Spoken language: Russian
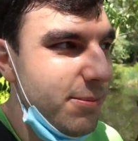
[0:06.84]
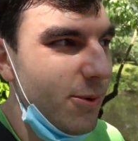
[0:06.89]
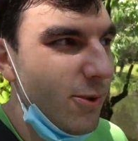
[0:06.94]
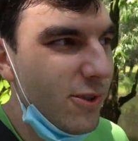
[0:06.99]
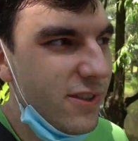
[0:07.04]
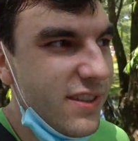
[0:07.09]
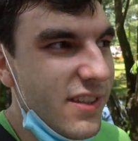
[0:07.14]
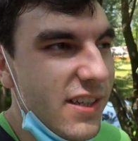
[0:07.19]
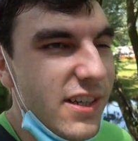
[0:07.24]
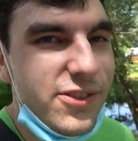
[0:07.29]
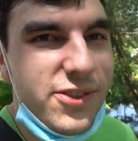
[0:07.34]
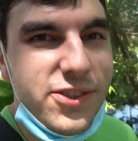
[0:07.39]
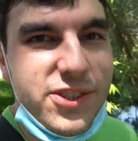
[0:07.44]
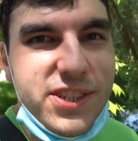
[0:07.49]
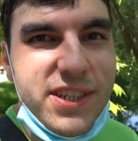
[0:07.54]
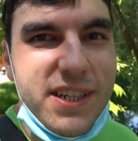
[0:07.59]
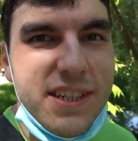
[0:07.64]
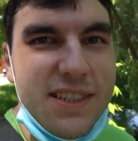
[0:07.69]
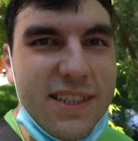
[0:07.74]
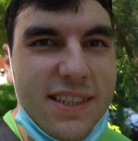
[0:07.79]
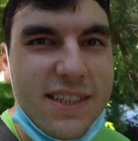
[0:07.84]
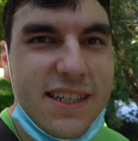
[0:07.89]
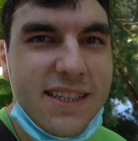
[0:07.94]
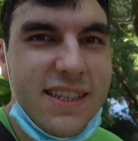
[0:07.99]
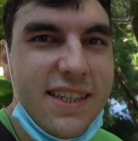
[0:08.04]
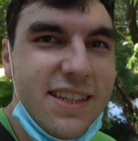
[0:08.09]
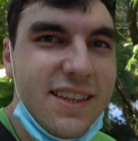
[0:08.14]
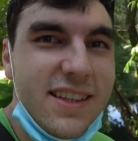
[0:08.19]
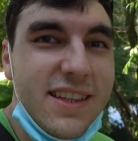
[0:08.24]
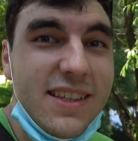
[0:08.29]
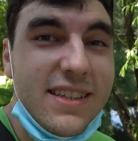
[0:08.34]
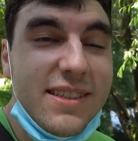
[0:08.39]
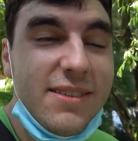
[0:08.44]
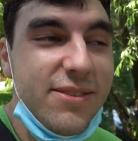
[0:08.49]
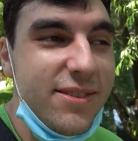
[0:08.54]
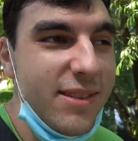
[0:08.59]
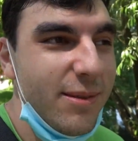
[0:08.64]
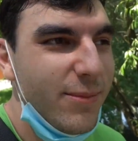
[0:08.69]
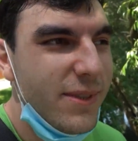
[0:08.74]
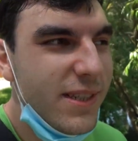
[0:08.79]
просто ощущения какие-то
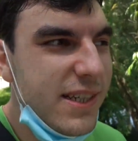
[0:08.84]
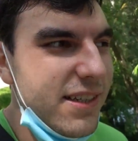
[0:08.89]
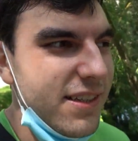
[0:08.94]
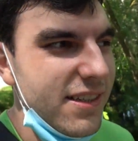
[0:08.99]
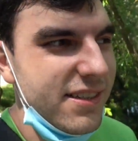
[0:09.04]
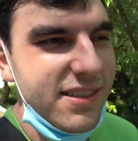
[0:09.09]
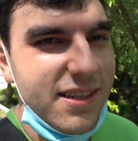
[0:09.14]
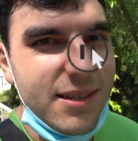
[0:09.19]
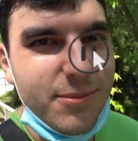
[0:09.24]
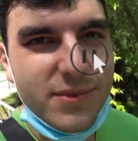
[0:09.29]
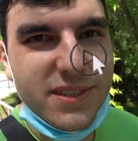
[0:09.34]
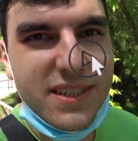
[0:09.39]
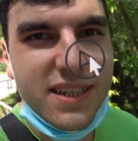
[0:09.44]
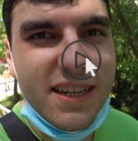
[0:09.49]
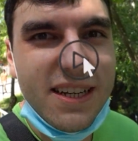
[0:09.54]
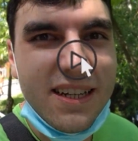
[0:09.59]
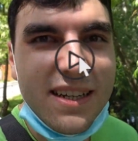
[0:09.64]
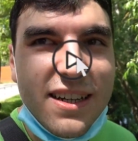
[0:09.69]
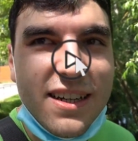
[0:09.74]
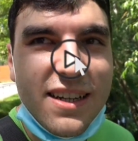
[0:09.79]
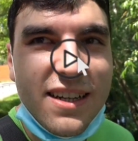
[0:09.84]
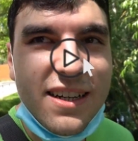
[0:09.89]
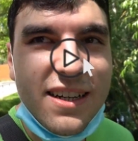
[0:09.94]
неземные на самом деле.